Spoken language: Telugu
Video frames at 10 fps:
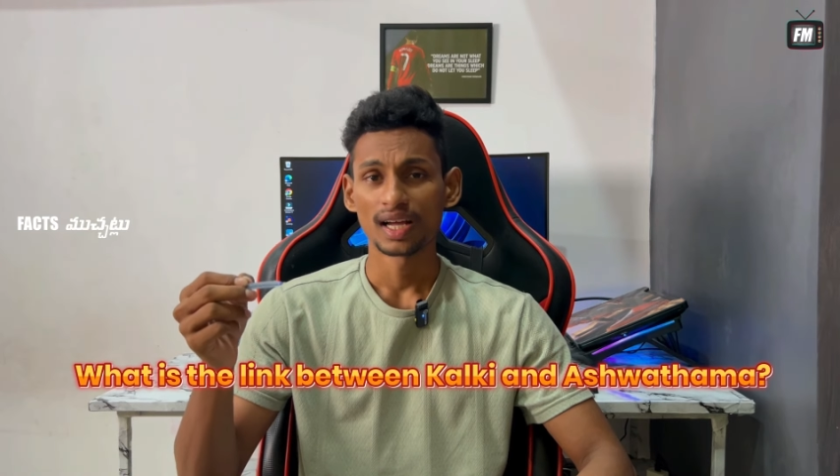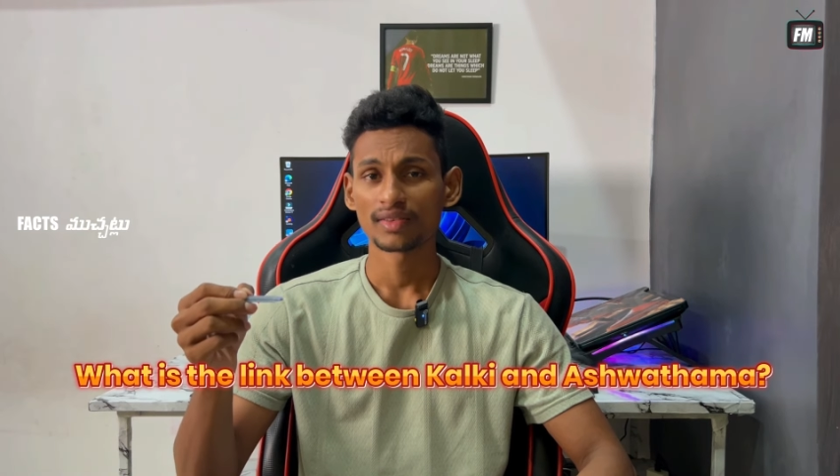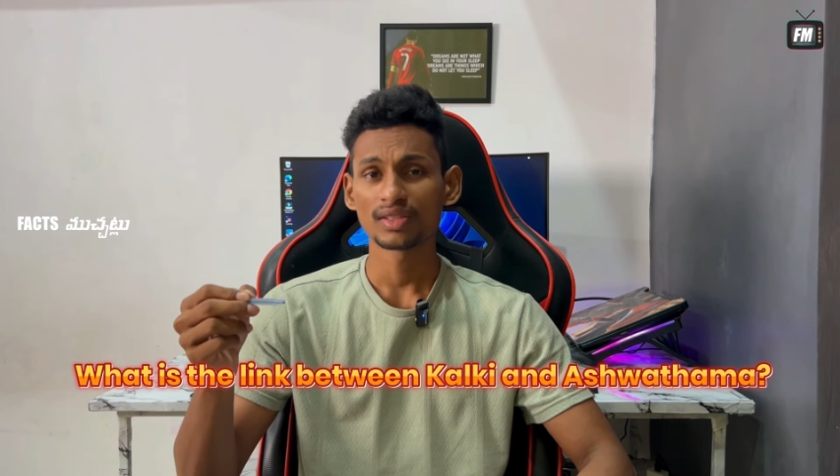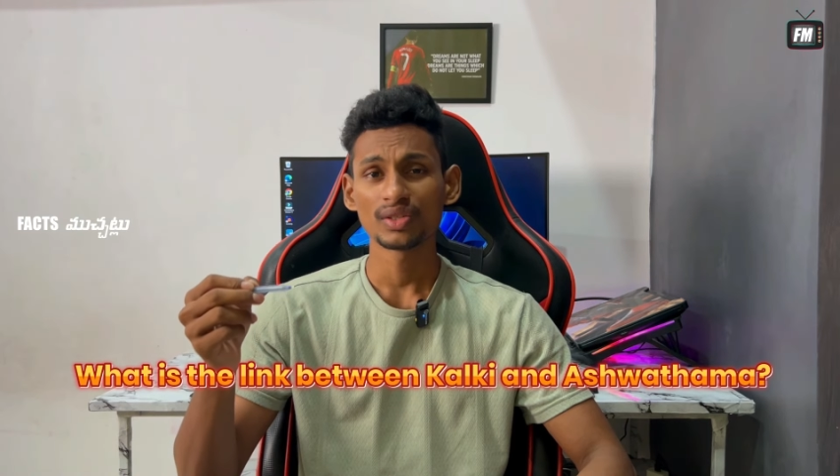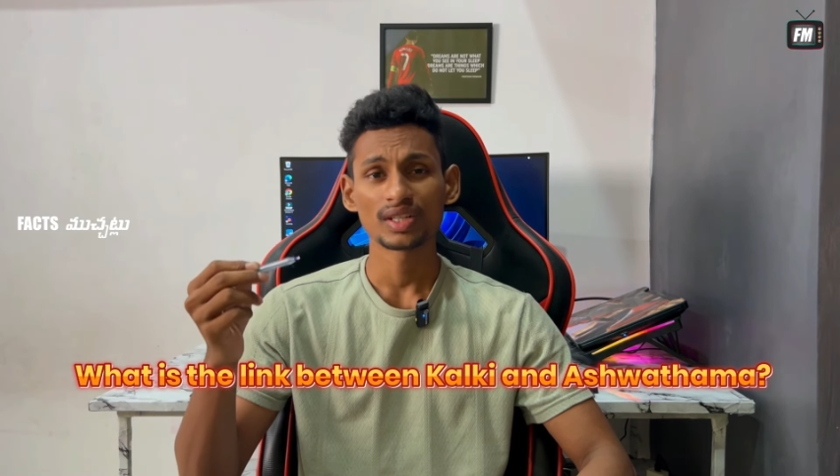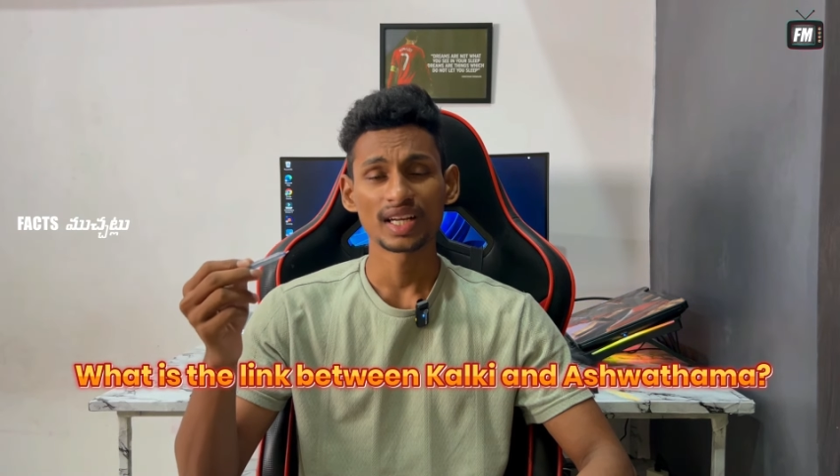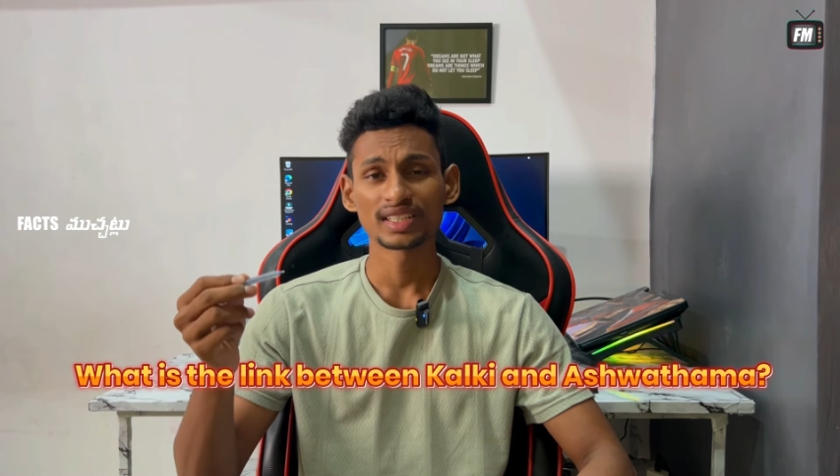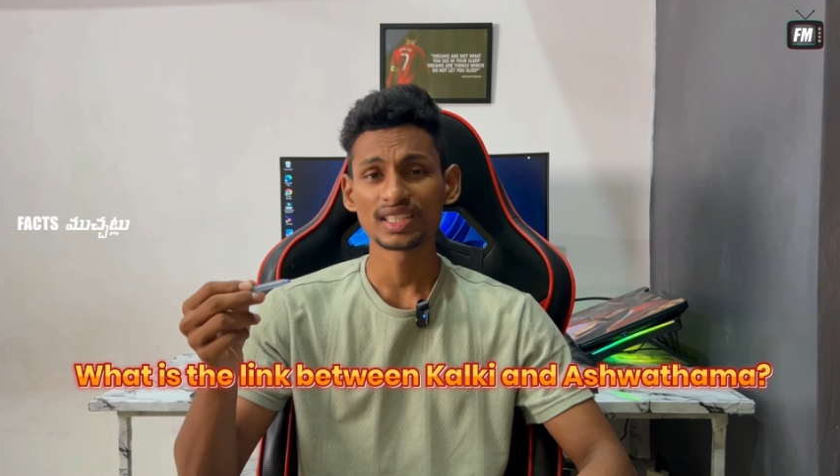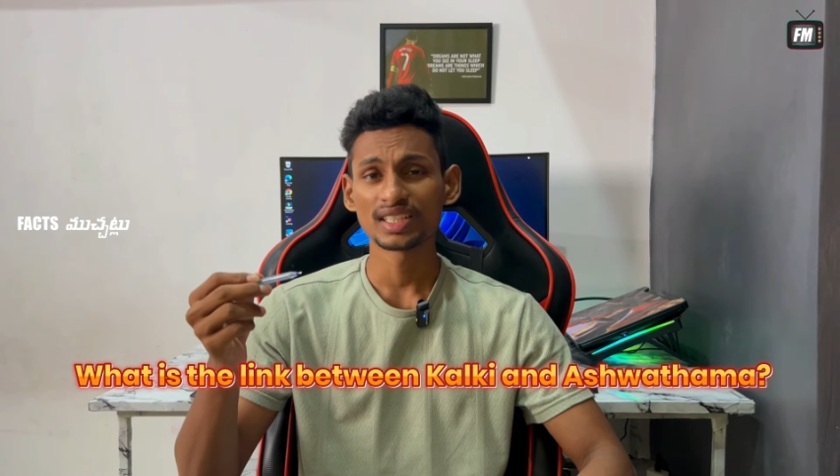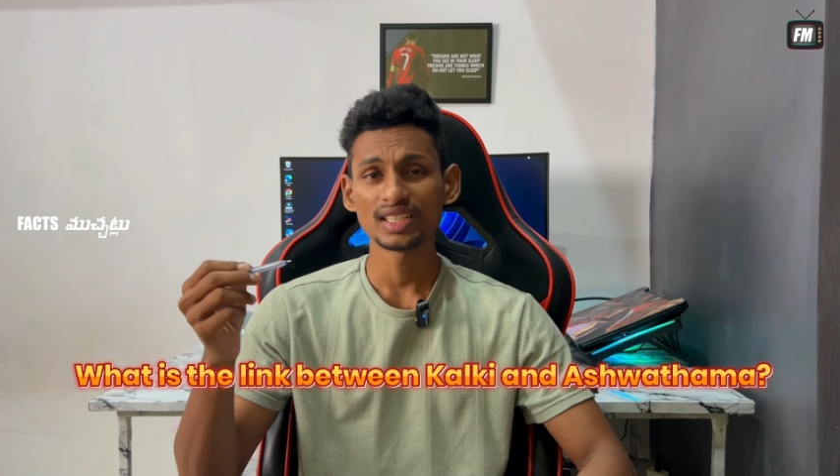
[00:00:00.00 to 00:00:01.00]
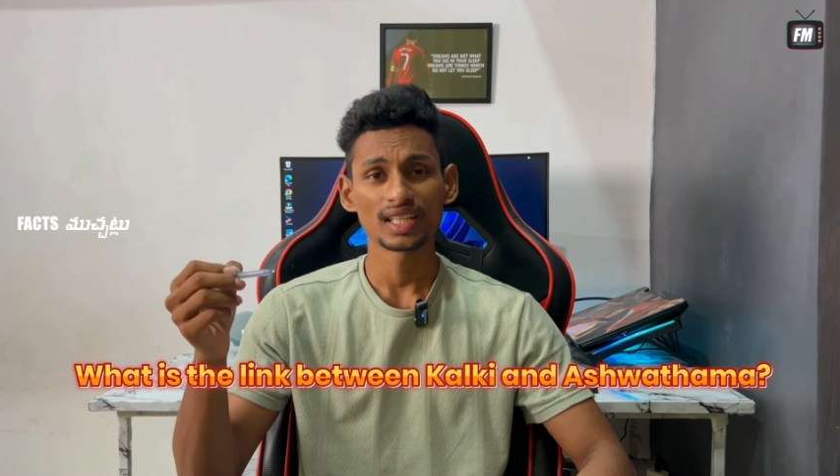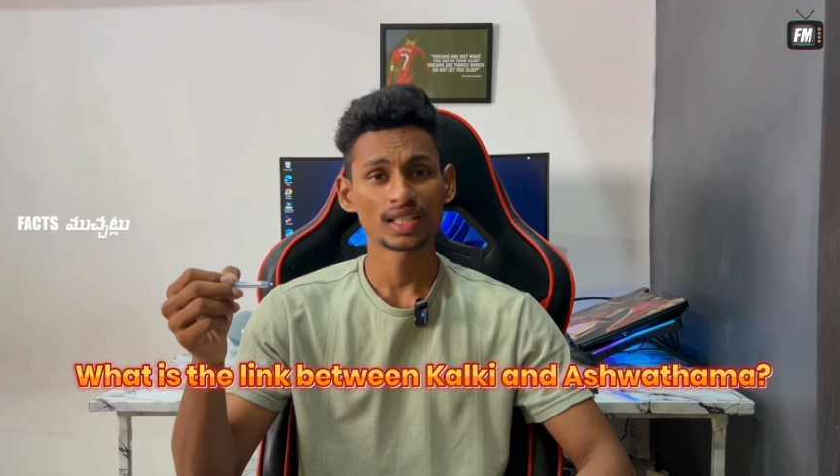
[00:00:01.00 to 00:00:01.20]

అసలు కల్కేకి